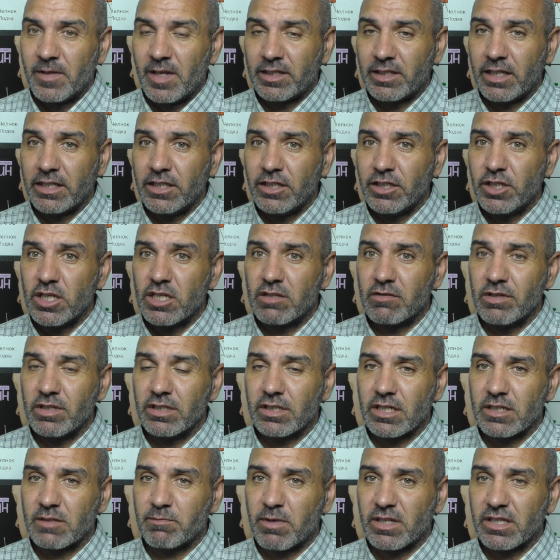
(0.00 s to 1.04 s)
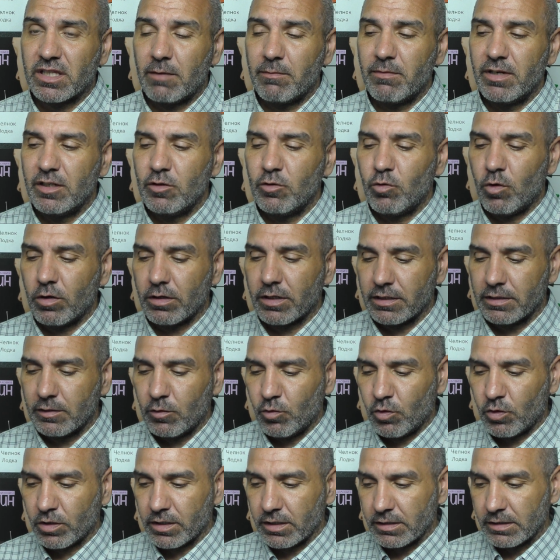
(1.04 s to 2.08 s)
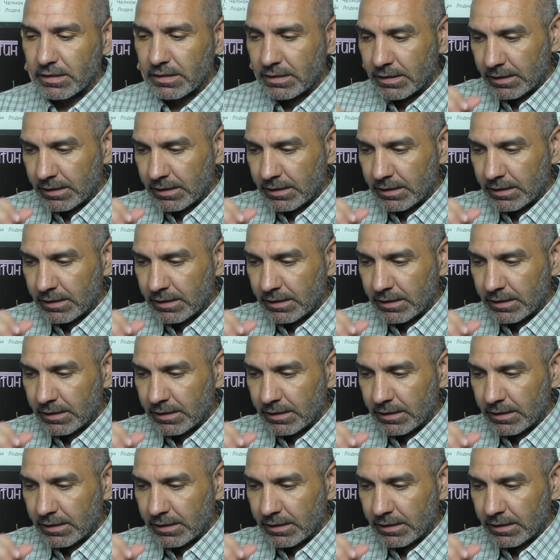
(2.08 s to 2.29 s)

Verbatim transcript: Это не единственный транспортабельный орган.